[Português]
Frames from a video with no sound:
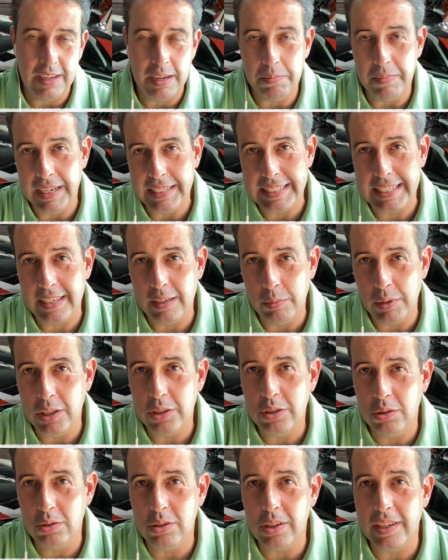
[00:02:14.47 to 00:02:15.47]
É
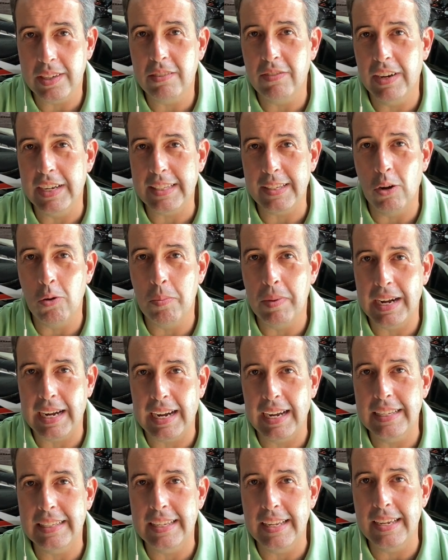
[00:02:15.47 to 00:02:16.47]
basicamente isso aí que vai estar uma
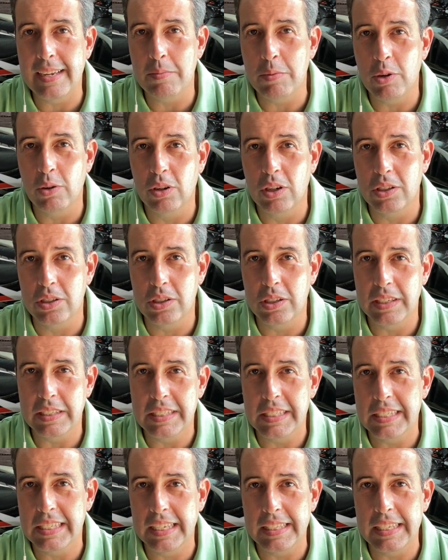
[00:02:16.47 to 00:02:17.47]
KTM hoje,
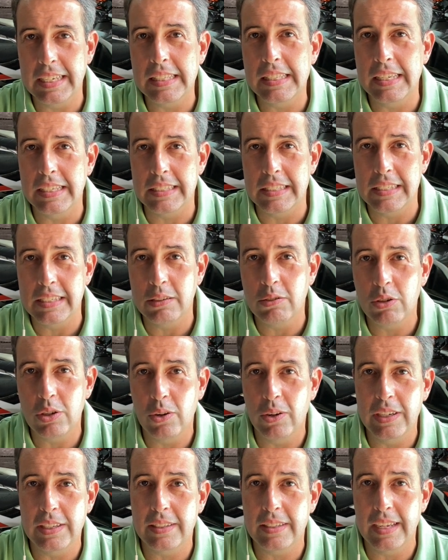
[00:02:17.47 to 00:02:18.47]
entre 75 e
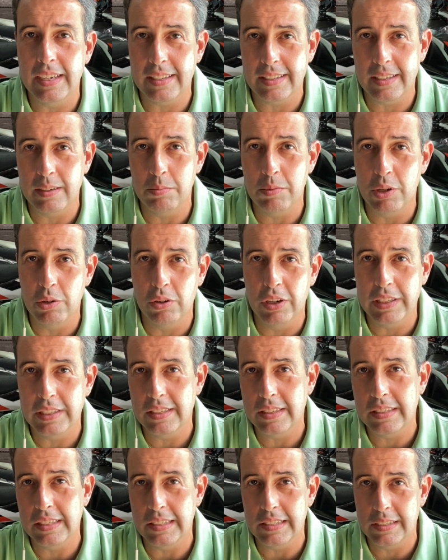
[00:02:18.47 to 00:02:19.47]
80 mil,
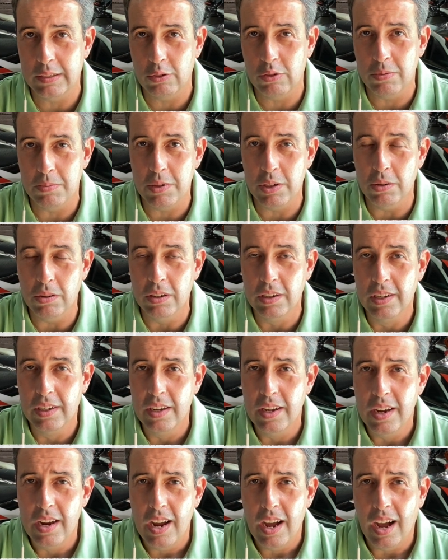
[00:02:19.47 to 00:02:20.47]
85 mil.
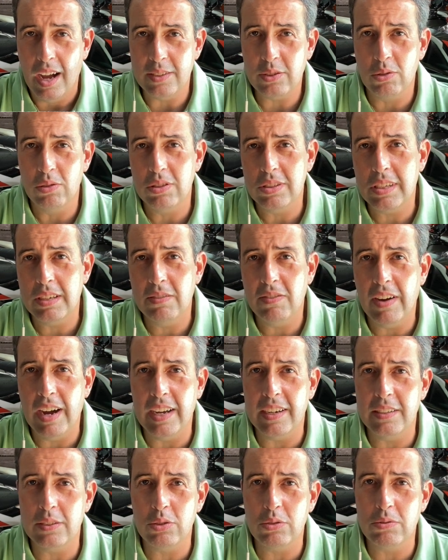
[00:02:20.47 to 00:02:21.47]
As Rusk
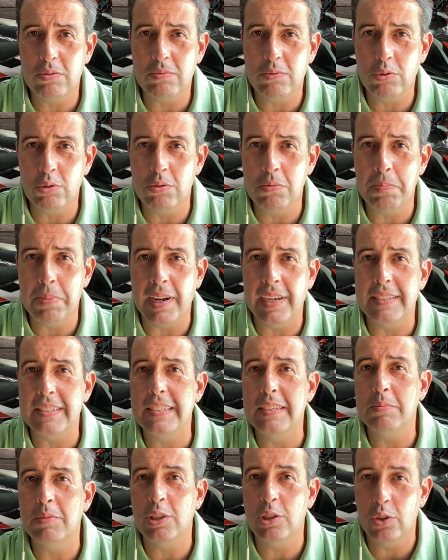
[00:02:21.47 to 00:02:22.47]
Varnas, tudo para
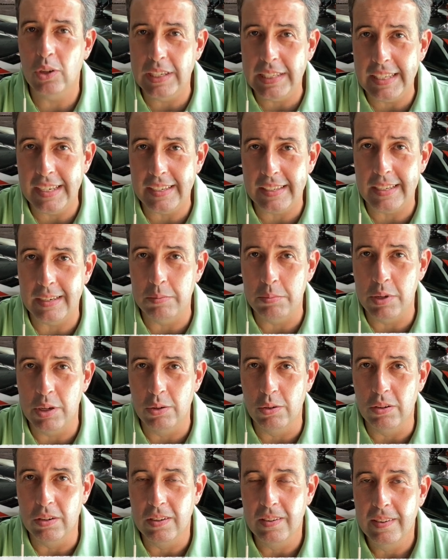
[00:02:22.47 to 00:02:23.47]
cima de 80
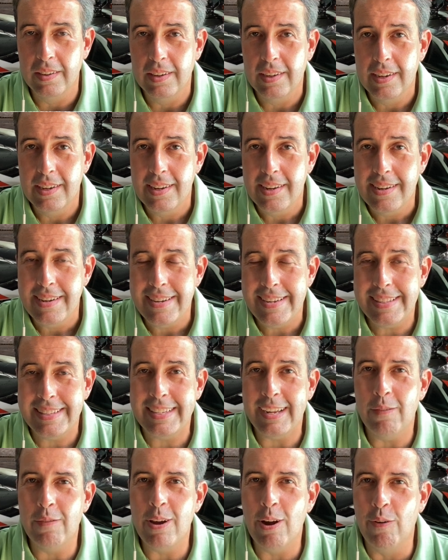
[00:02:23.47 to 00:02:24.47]
mil.
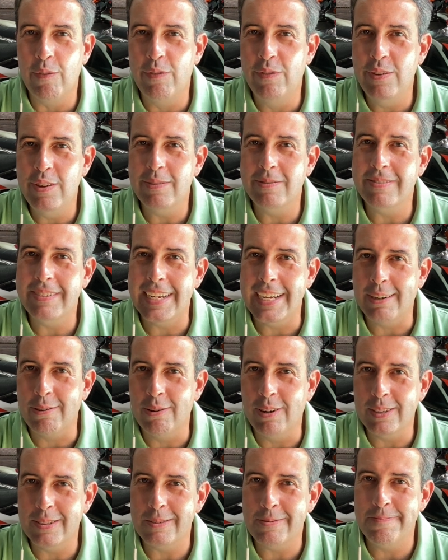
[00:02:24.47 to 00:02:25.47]
Então eu vi um
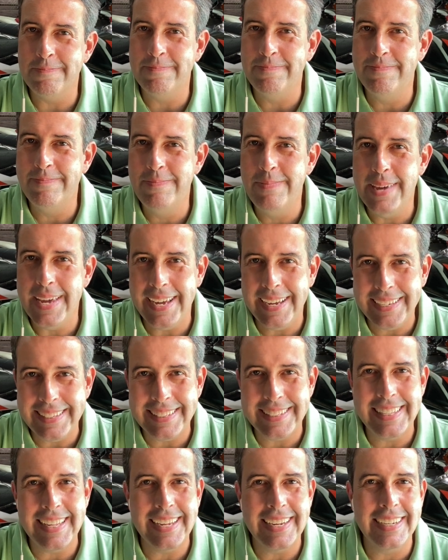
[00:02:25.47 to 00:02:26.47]
negócio bem
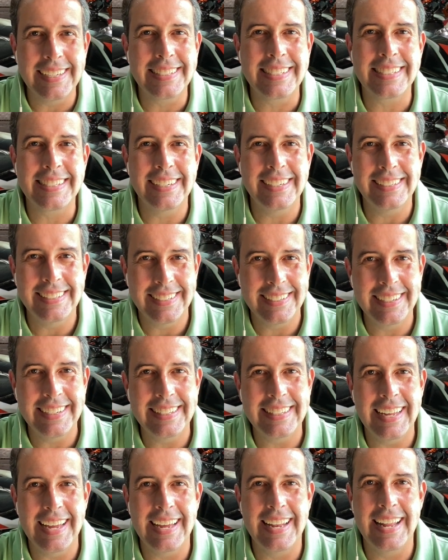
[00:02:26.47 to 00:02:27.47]
interessante na
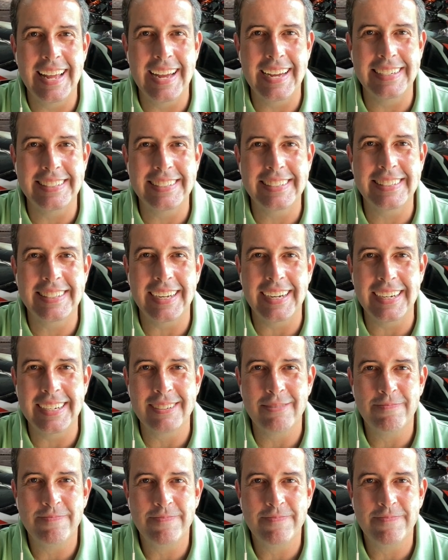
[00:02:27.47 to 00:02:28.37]
internet, tá?